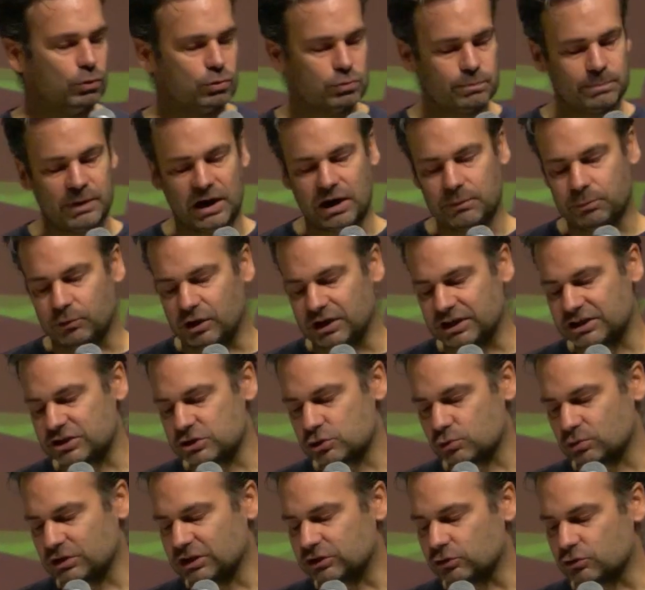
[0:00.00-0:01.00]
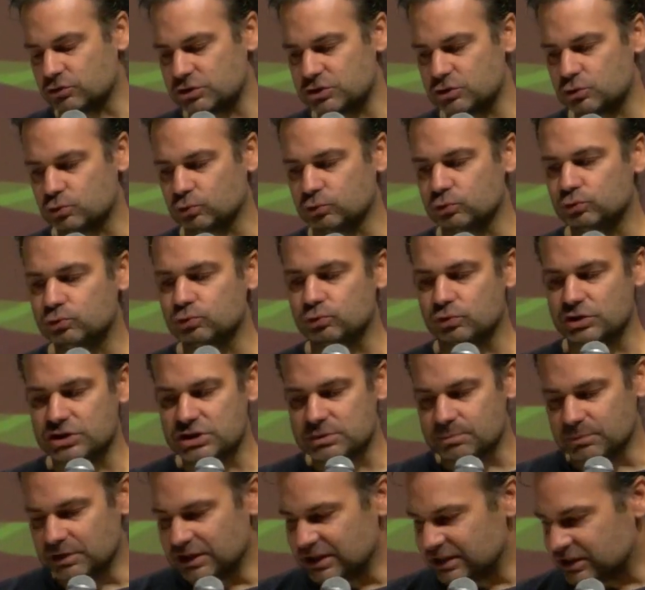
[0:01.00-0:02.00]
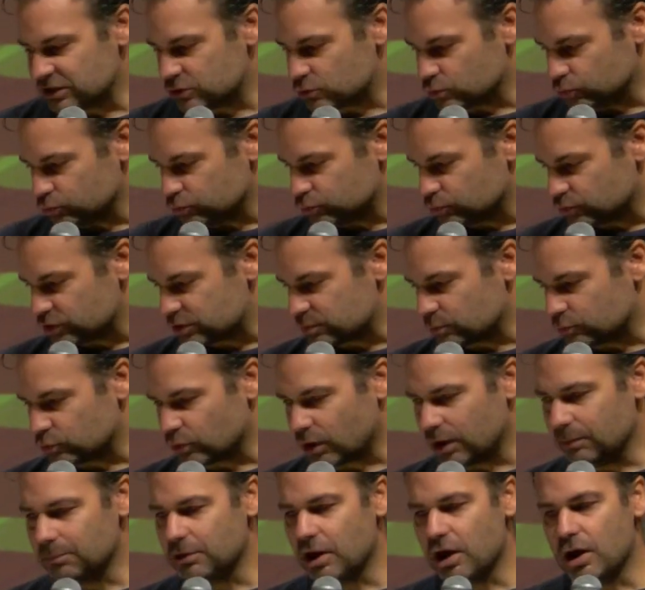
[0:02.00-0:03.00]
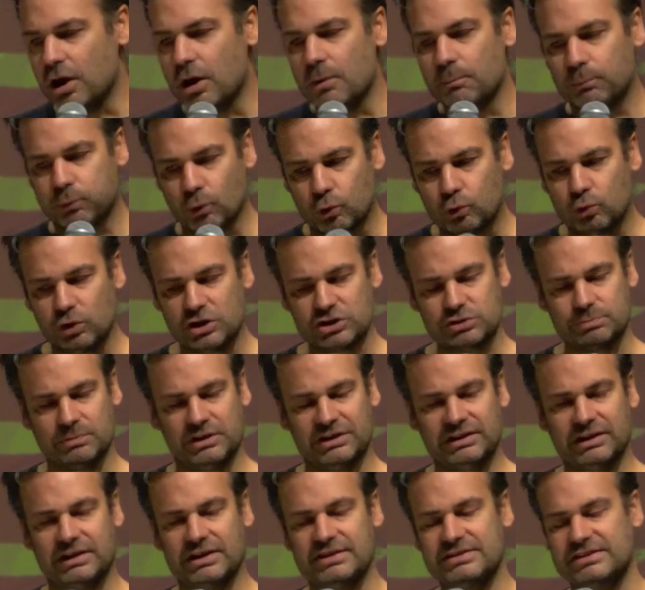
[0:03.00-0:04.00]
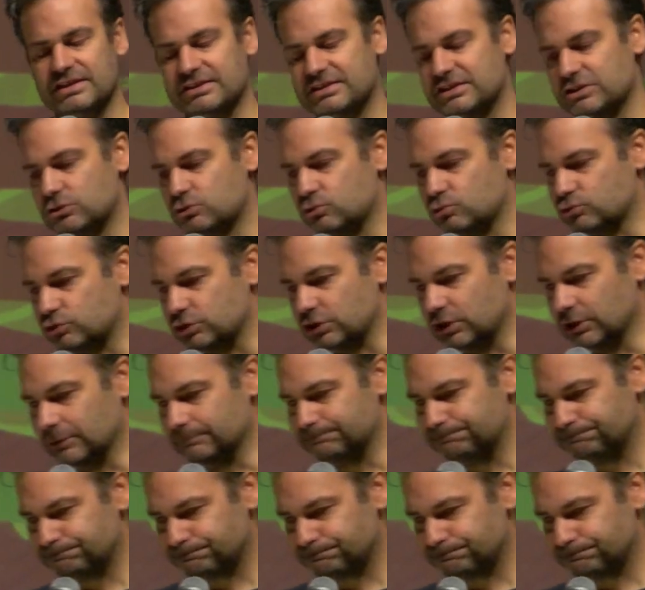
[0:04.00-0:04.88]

rapport à la question de la transition du tourisme et la question du tourisme durable, pourquoi je m'intéresse à ces sujets-là.